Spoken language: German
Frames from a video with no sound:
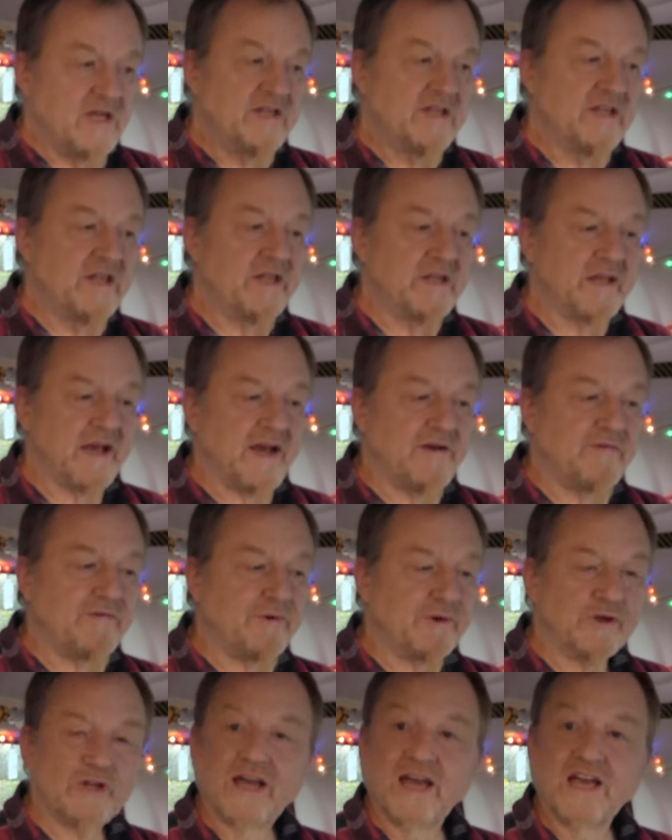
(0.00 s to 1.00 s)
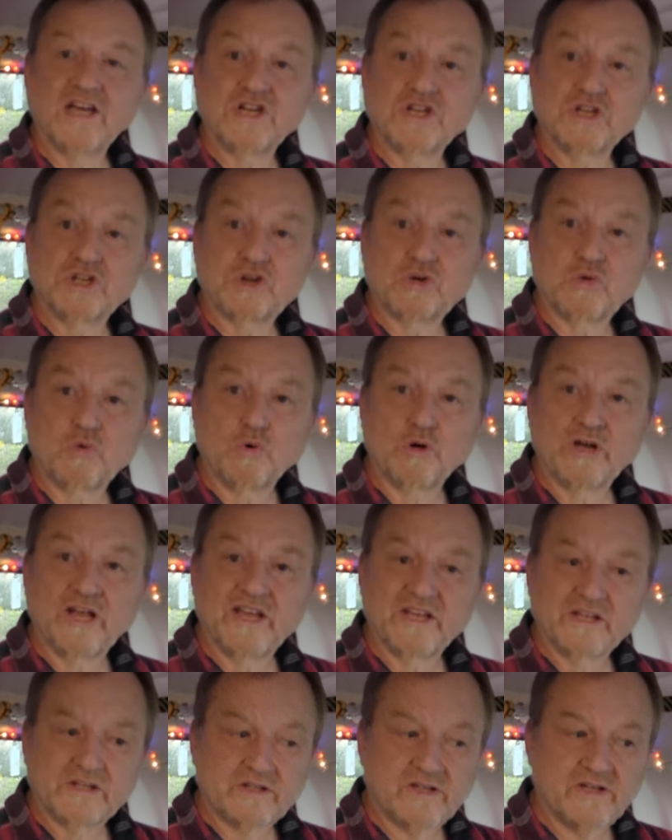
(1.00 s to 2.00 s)
Sie sei von rechts
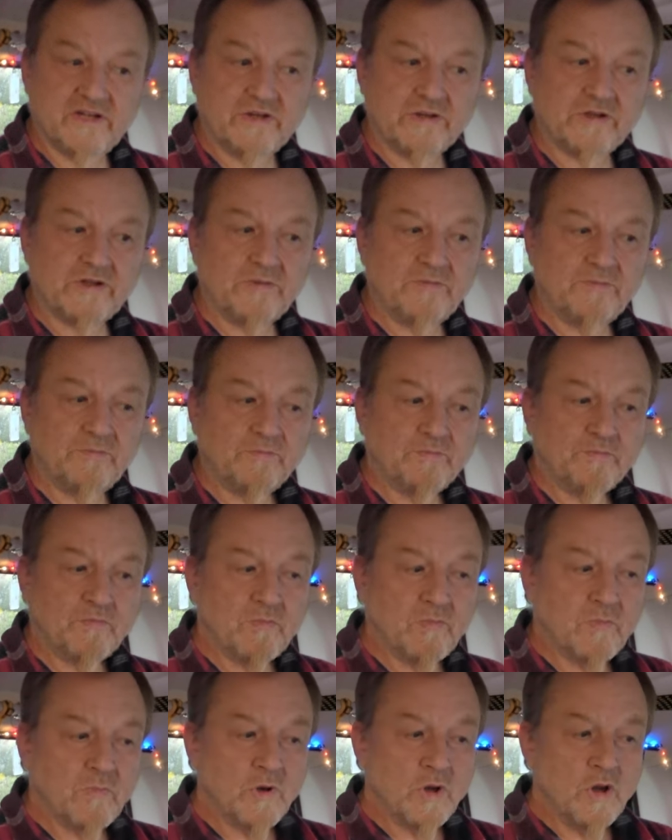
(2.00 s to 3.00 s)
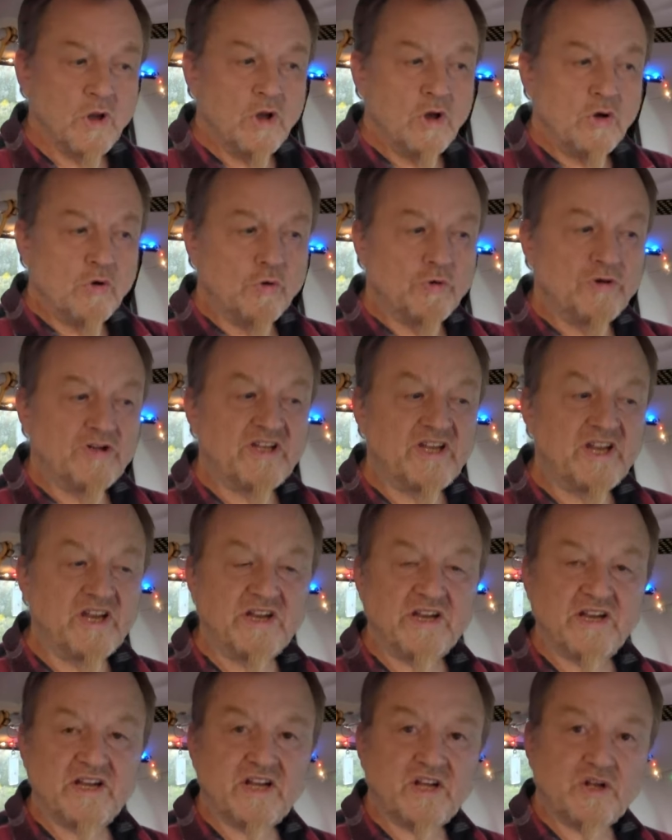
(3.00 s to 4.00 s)
orchestriert und
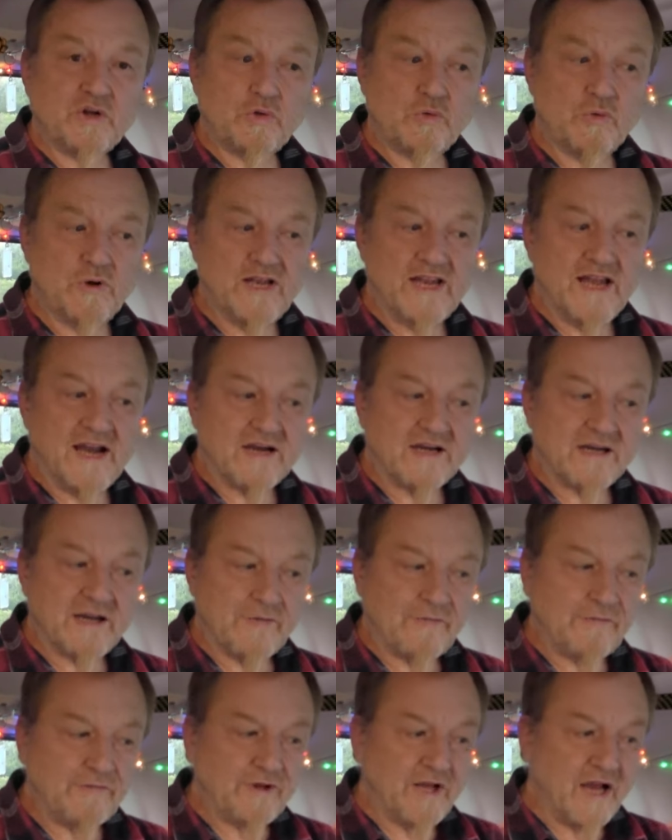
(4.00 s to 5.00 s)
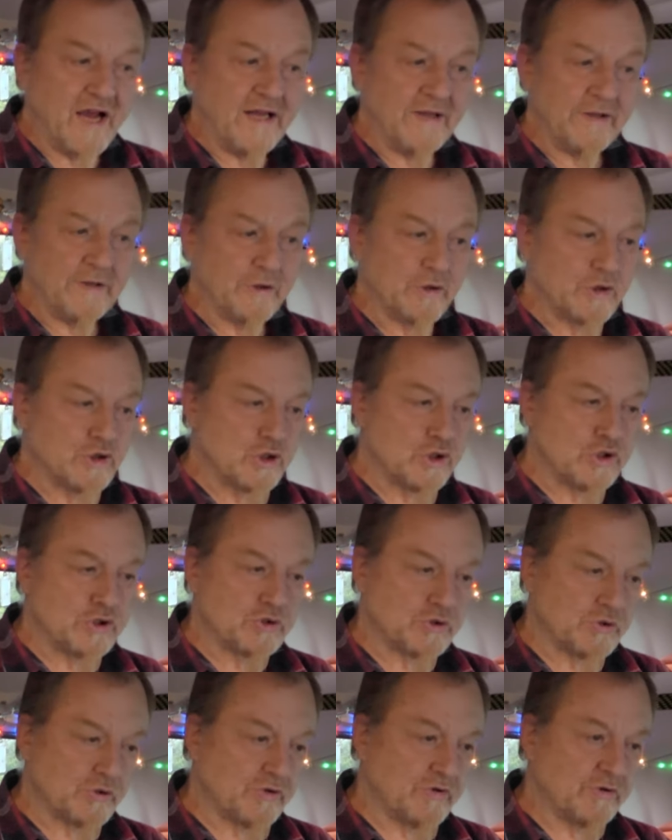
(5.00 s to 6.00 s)
diene dazu, Lehrkräfte
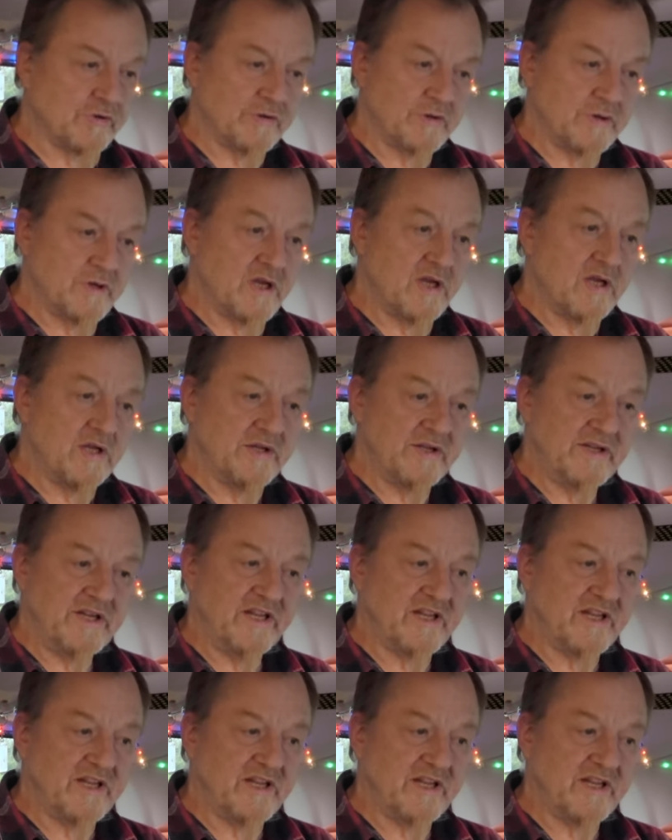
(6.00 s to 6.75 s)
einzuschüchtern, die